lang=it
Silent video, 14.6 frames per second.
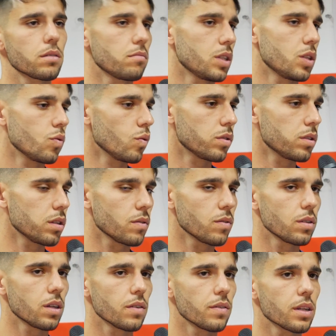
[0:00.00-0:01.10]
di tutti, devo
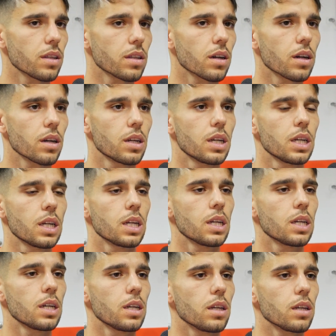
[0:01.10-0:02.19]
dire la verità.
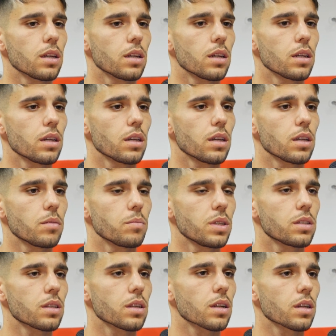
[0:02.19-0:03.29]
E il
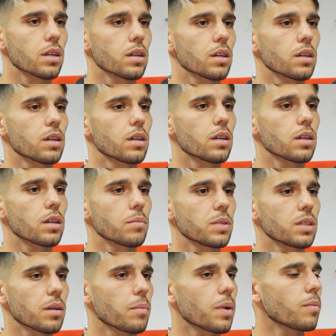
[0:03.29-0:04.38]
mister eh, mi
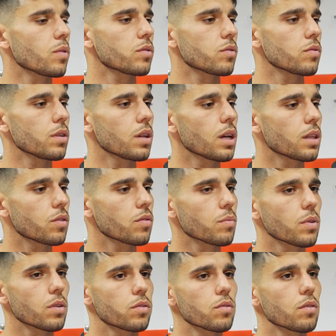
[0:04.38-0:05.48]
sembra molto diretto,
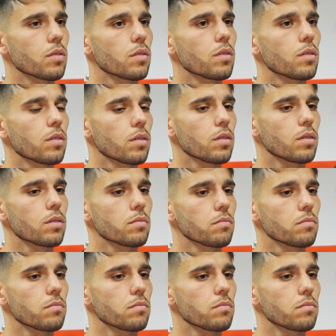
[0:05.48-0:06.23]
molto,